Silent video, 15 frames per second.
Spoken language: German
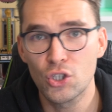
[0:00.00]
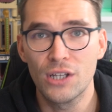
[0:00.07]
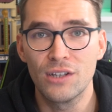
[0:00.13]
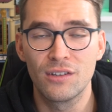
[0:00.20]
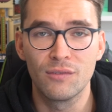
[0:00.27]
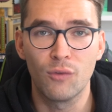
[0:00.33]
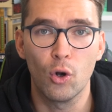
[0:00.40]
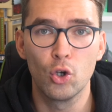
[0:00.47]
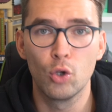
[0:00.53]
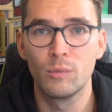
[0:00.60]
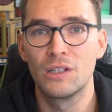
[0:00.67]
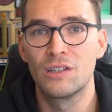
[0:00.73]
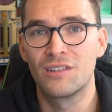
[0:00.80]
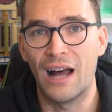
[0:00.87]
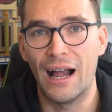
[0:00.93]
den sie wollen, um
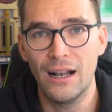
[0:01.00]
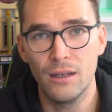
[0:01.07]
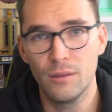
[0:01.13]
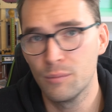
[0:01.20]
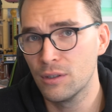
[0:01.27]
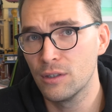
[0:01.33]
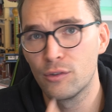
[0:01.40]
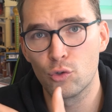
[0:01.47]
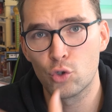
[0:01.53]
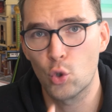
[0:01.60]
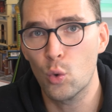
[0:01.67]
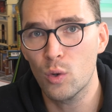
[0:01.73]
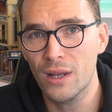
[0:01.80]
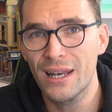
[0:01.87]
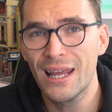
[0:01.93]
die Zahlen ein bisschen zu
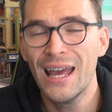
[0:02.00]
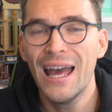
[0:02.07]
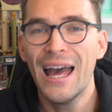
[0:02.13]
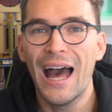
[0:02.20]
schönen,